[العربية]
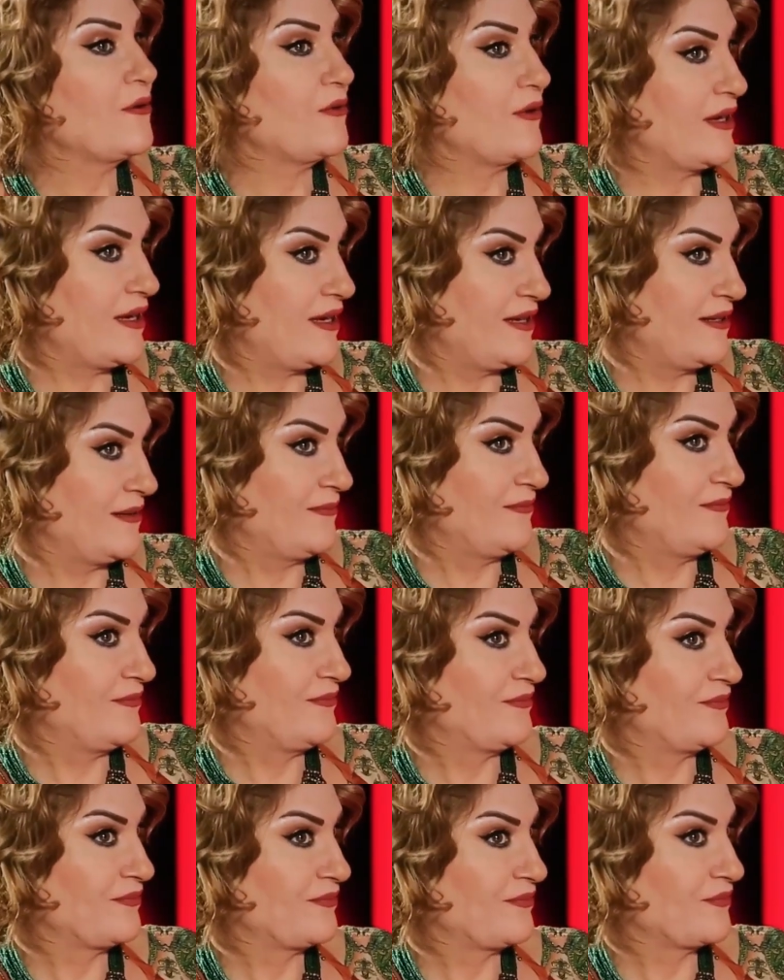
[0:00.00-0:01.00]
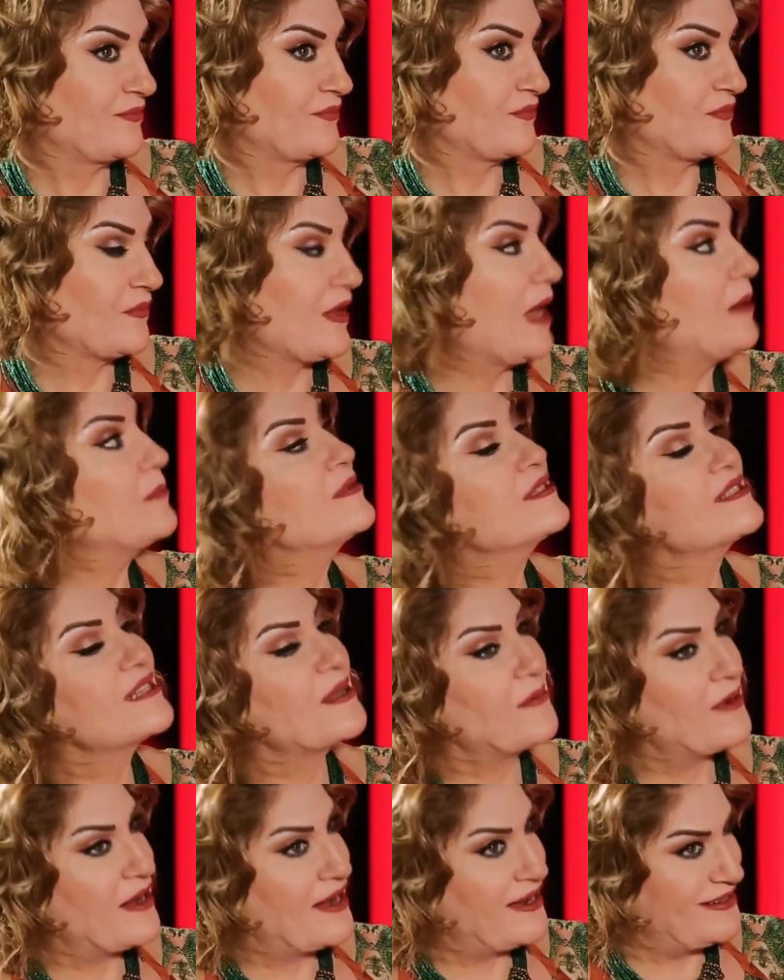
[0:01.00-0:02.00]
هاي وين؟ إيه. هاي من
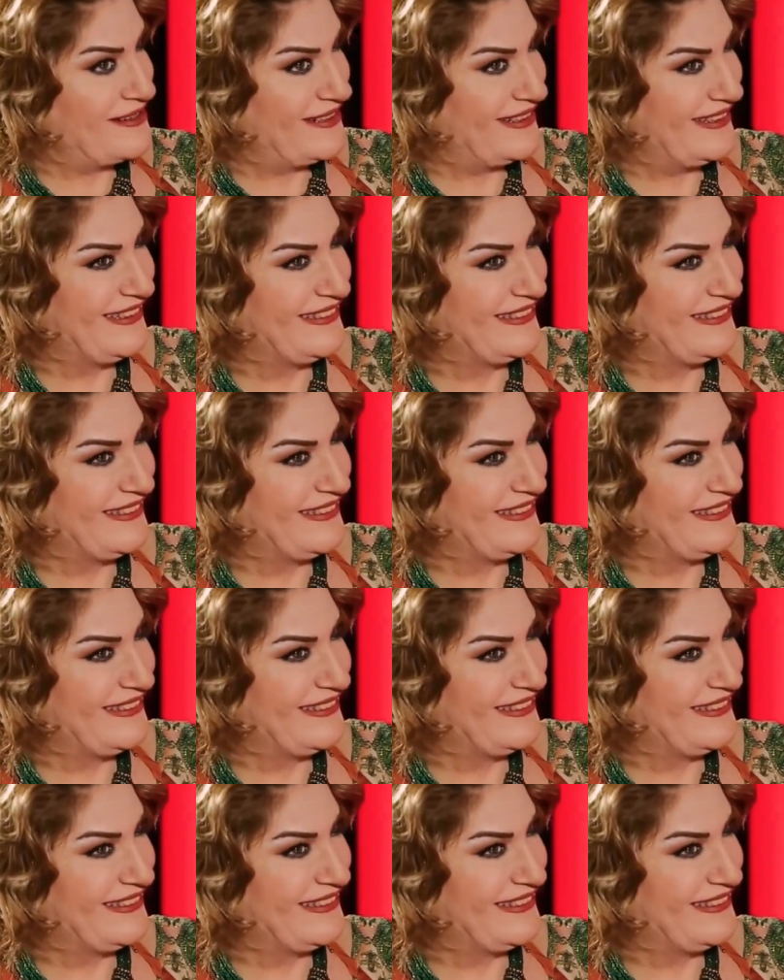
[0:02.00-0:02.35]
زمان